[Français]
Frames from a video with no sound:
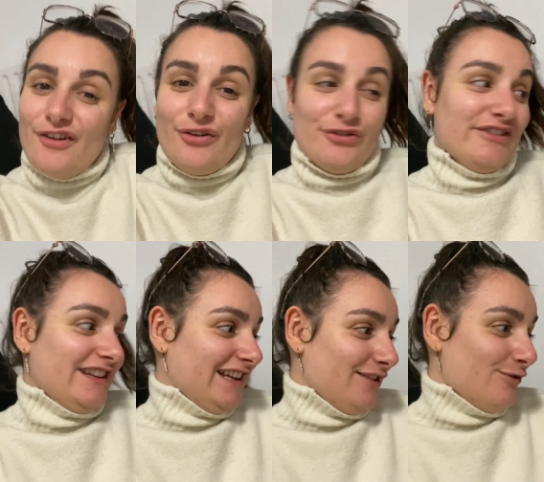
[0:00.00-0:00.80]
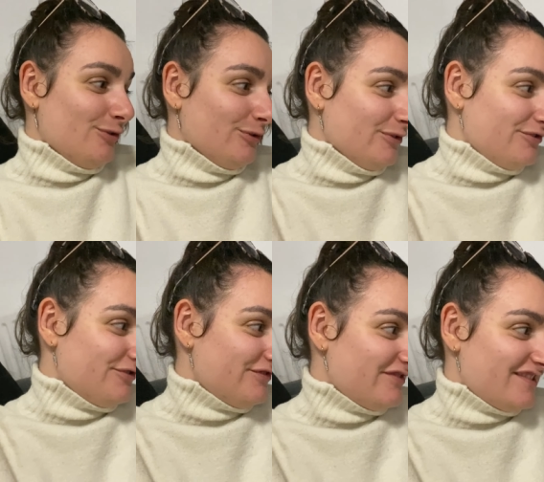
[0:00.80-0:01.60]
On est le
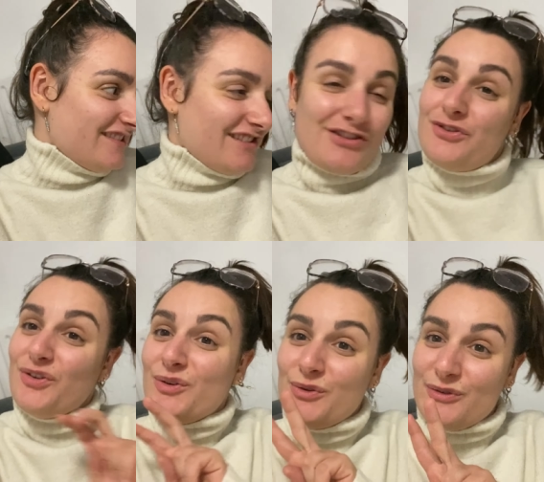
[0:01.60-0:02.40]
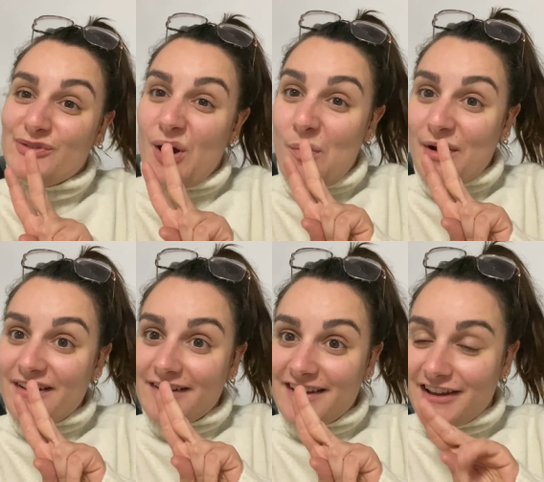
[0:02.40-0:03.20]
2 novembre
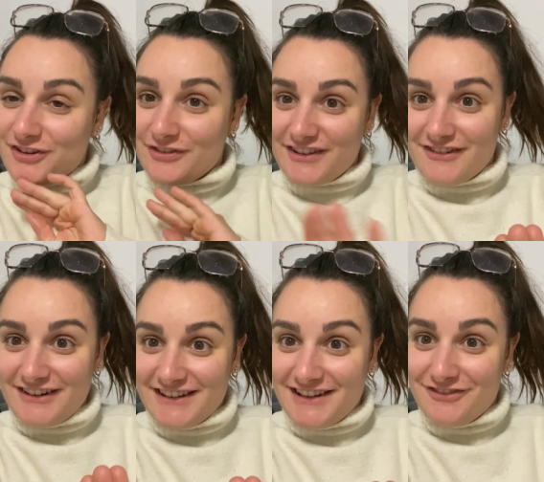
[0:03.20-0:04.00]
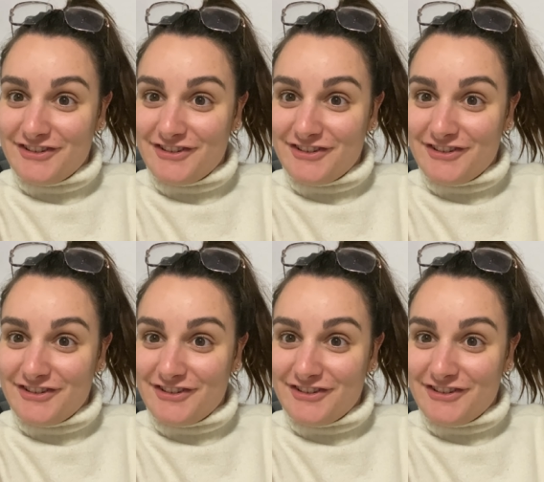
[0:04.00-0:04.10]
et je viens d'avoir l'idée du